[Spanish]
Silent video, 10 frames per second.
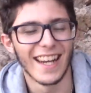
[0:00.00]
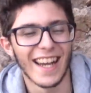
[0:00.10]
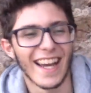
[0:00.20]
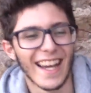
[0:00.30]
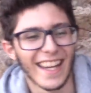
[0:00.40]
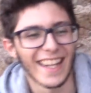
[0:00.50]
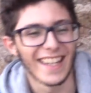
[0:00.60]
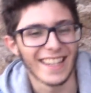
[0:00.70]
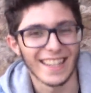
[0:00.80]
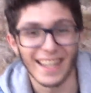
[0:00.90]

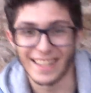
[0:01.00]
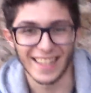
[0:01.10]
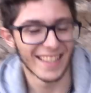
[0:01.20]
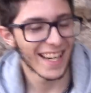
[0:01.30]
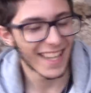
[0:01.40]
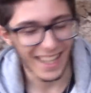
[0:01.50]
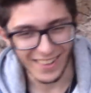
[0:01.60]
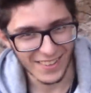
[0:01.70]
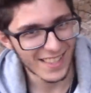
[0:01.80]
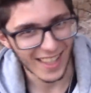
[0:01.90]
Eh, eh, tendría que
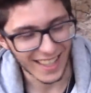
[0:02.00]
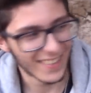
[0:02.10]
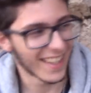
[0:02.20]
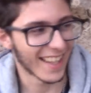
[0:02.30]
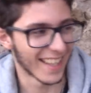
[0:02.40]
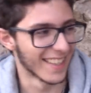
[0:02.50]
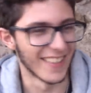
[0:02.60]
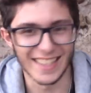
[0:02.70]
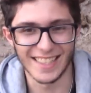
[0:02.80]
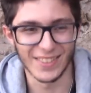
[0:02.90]
haber visto al cámara haciendo
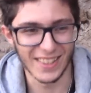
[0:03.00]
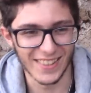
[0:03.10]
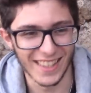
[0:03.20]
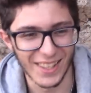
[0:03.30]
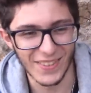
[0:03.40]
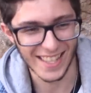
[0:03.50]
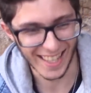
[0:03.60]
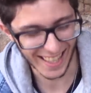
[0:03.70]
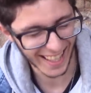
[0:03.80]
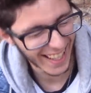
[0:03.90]
esto, pero no
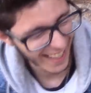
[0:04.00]
pasa nada.